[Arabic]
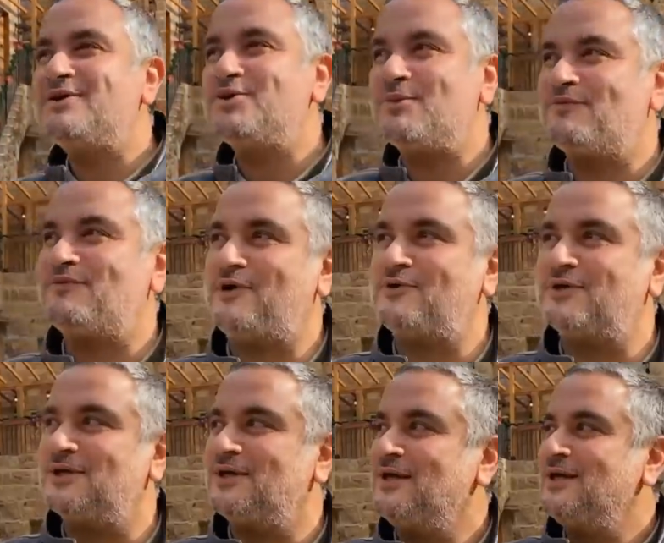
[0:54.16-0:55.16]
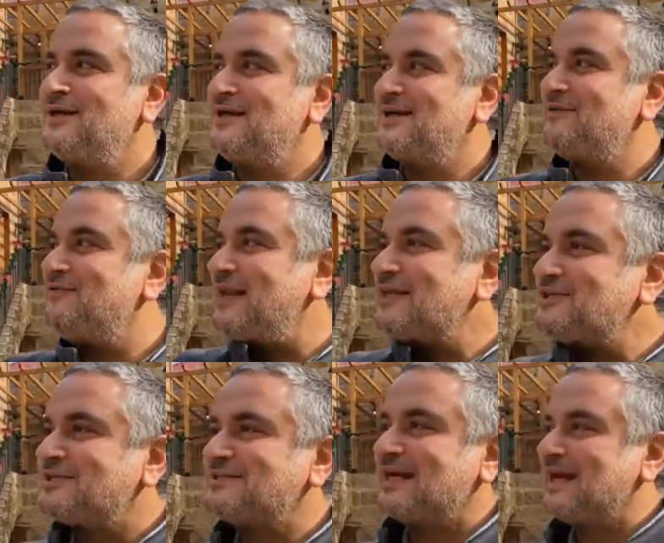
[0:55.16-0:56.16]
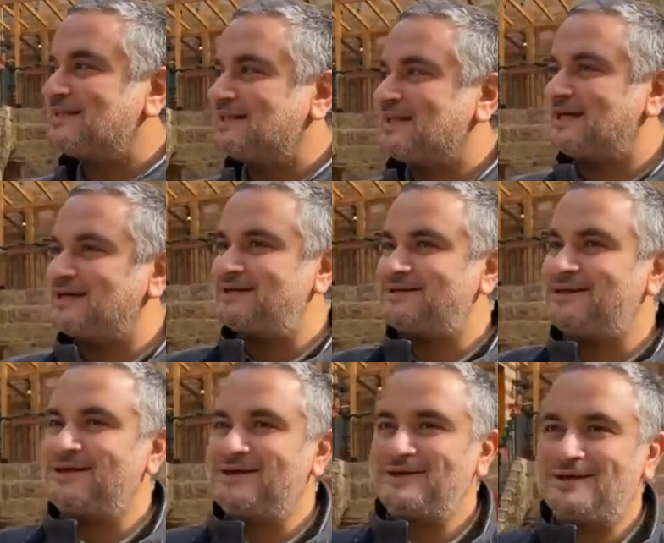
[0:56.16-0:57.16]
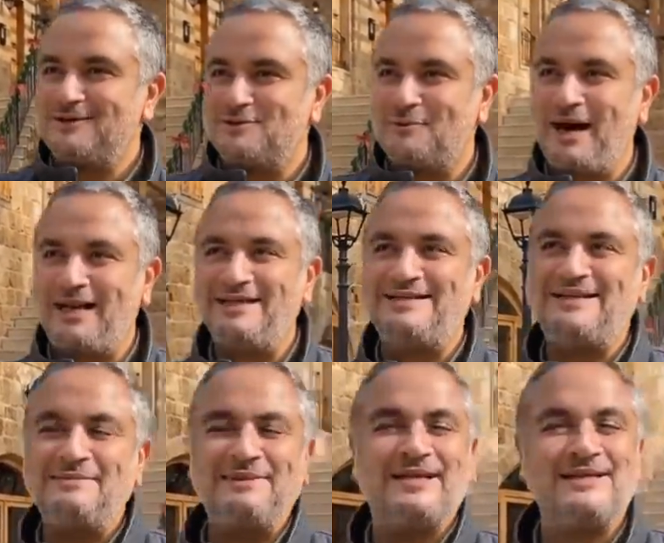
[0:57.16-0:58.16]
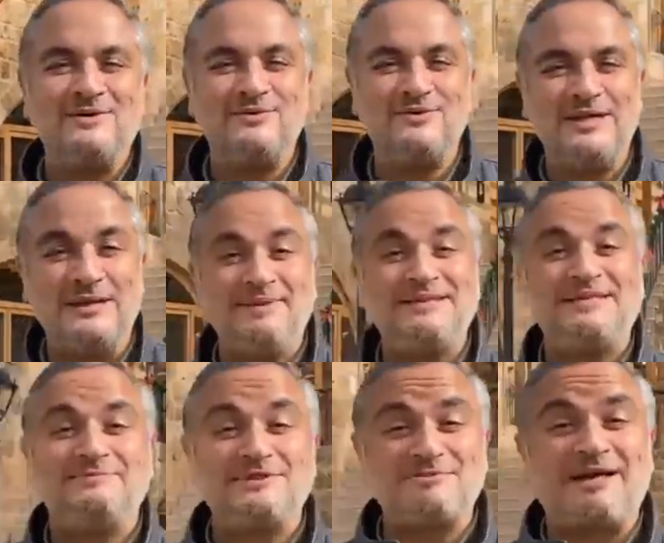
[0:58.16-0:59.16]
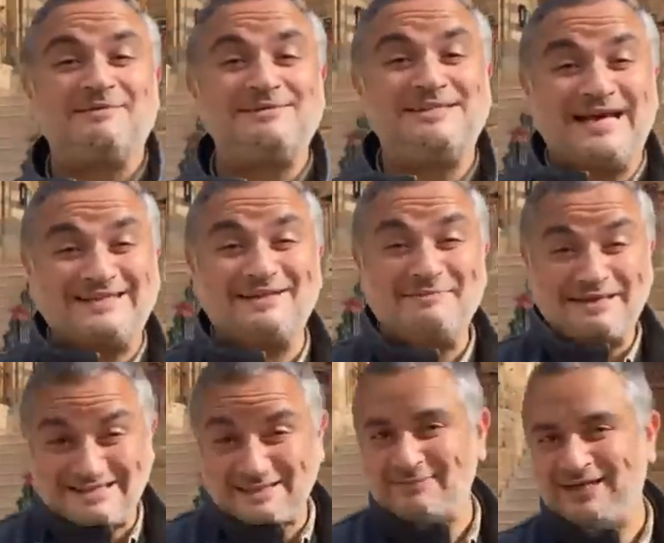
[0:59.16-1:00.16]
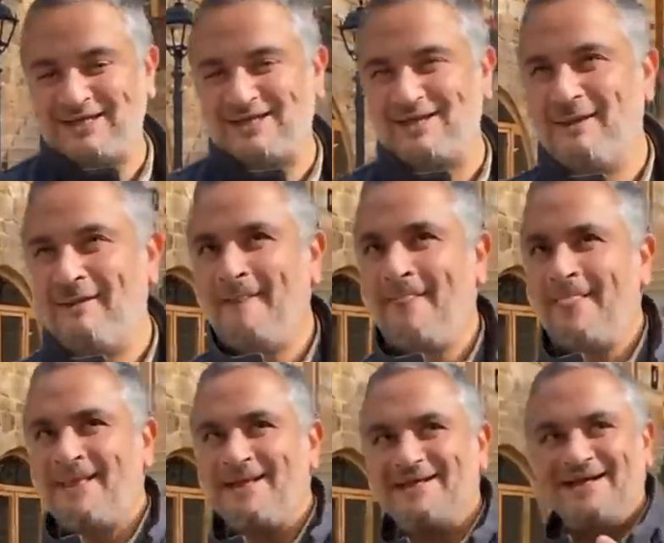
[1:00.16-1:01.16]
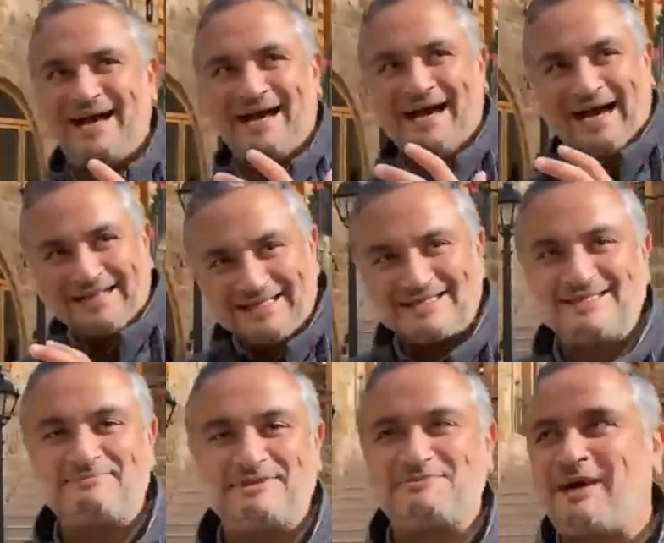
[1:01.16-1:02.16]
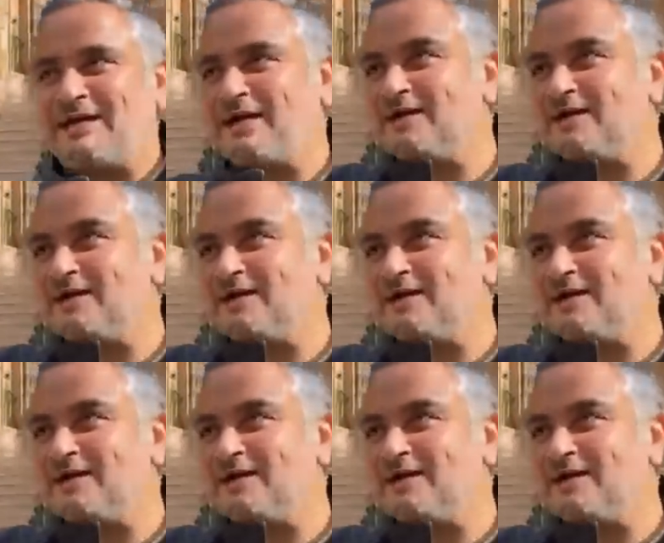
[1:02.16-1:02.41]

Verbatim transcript: الغيوم فوقنا ريفلكشنز على هذا الحيط ومحلات دايما كنا نقول لقمتنا بتجمعنا بس هي اكثر بكثير من هيك قعدتنا بتجمعنا